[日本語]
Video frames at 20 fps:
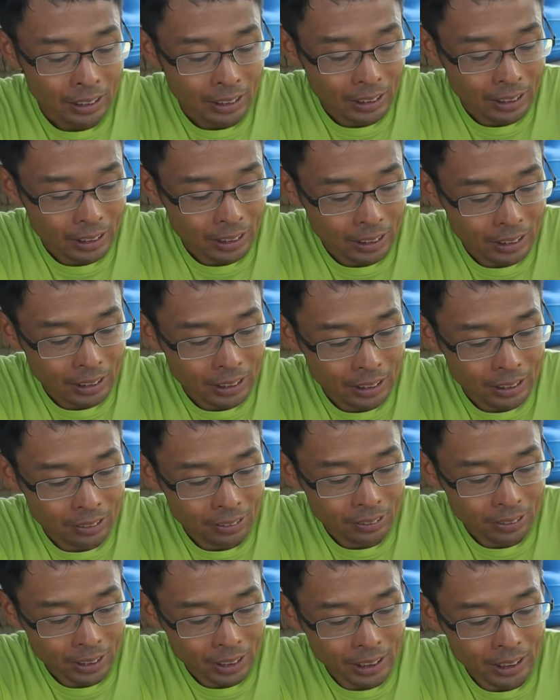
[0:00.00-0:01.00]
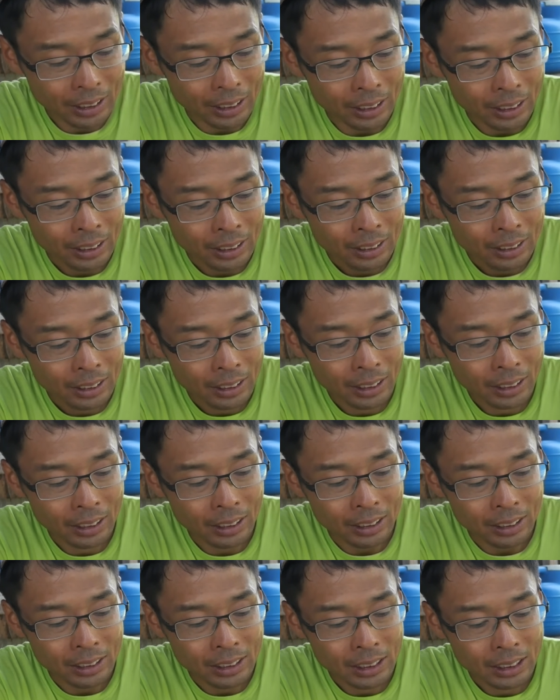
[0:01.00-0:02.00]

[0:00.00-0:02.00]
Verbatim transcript: えー、ほいで、で、